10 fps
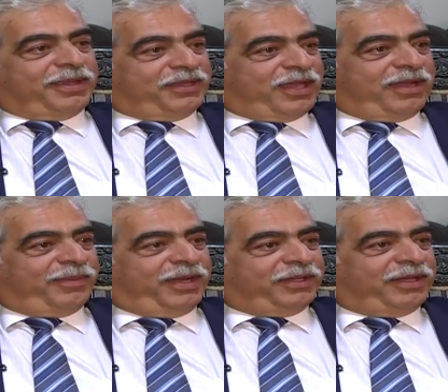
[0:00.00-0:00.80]
كنت
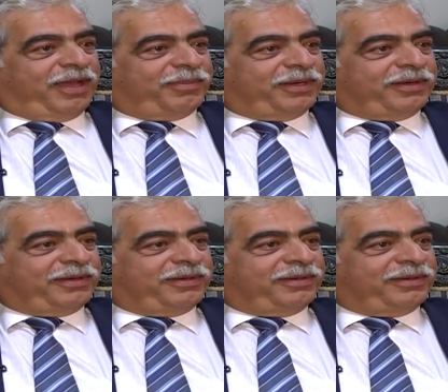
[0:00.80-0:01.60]
طالع من عند القبر
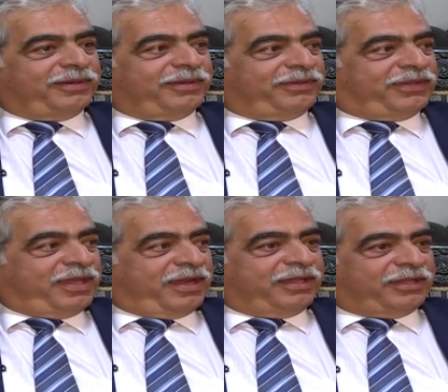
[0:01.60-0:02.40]

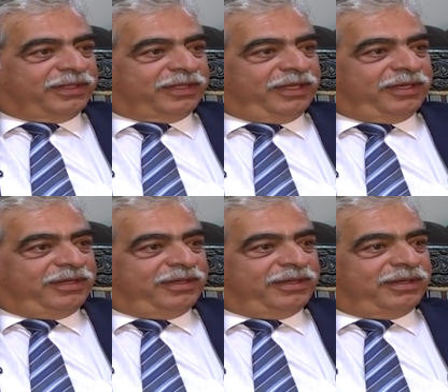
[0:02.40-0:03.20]
سيارات قاطعين
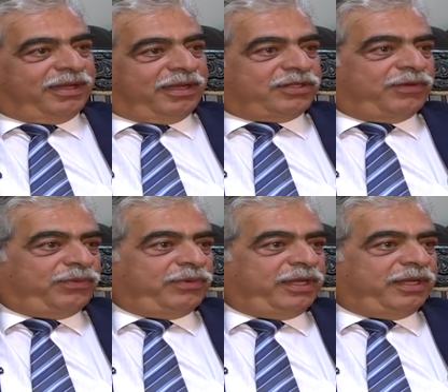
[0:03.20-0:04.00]
هلا
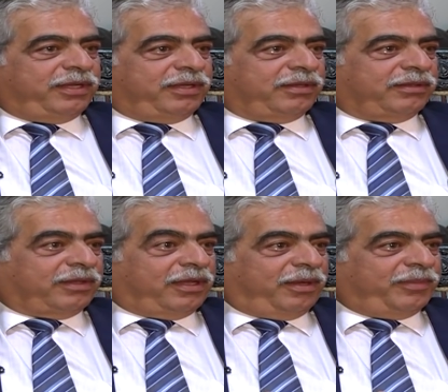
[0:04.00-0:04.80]
شافوني
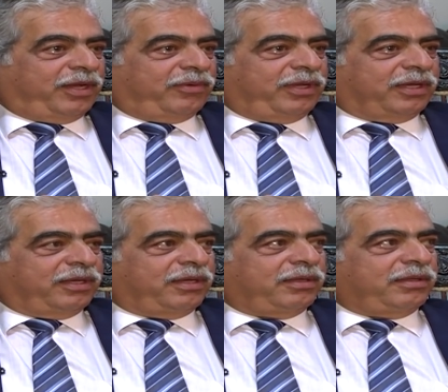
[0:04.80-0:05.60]
طالع من هونيك
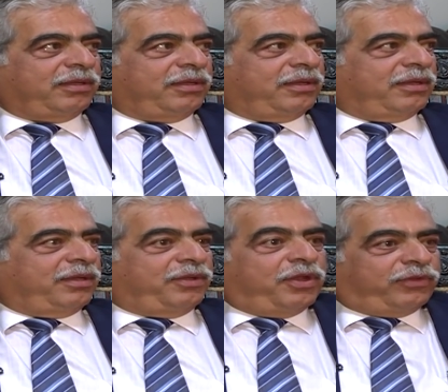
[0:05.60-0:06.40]
انا
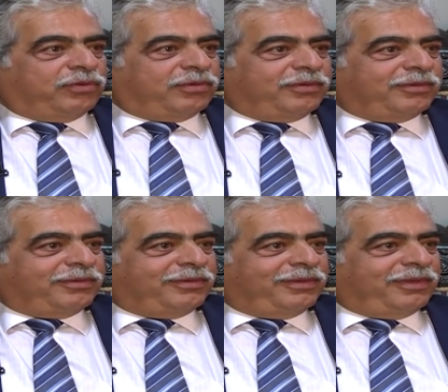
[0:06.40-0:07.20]
نقزوا
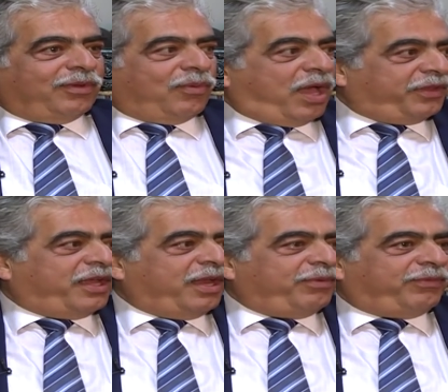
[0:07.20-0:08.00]
واحد
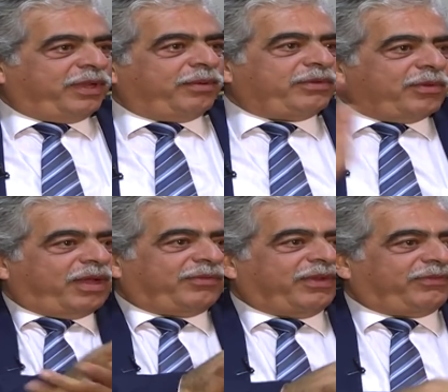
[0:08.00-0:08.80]
ضرب فريم اجى
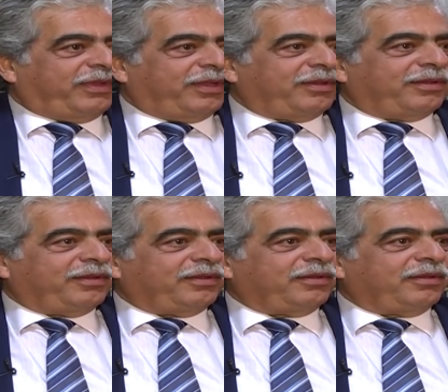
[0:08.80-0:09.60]
واحد فات فيه
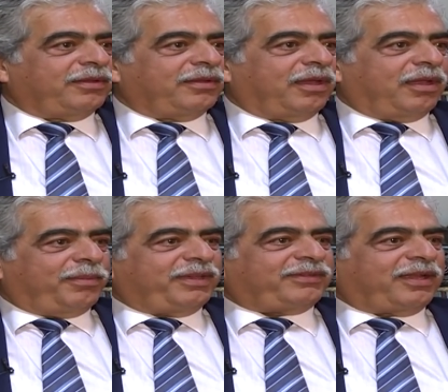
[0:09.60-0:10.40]

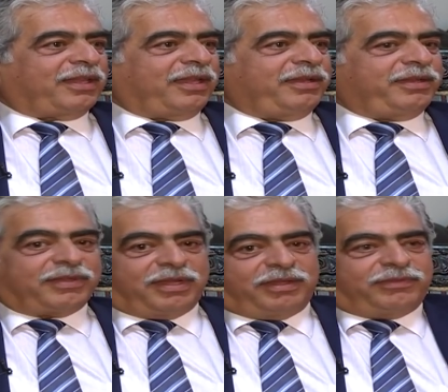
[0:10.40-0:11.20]
هلا بس صار
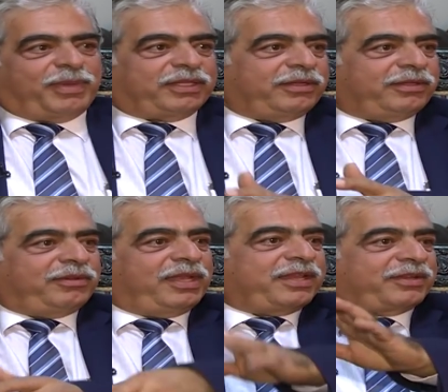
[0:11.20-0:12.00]
الحادث انا زمطت
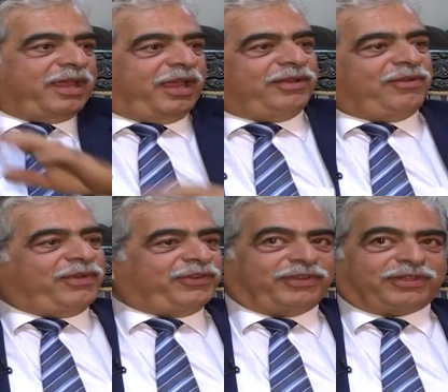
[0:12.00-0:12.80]
ضليت رايح عند
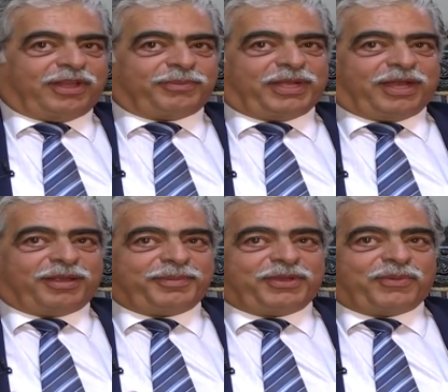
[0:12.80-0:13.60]
الفيرجن طلعت
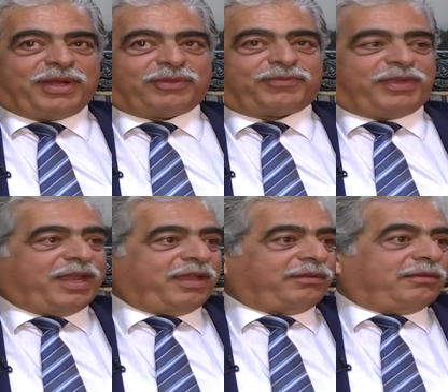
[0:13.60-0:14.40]
بالعربي دورت
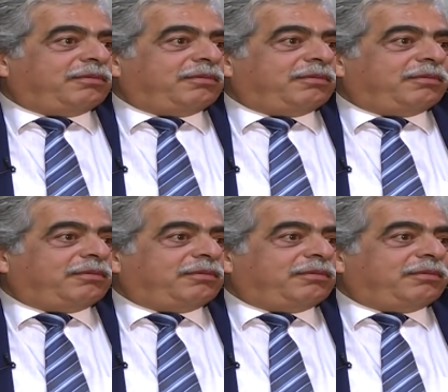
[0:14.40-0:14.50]
وفليت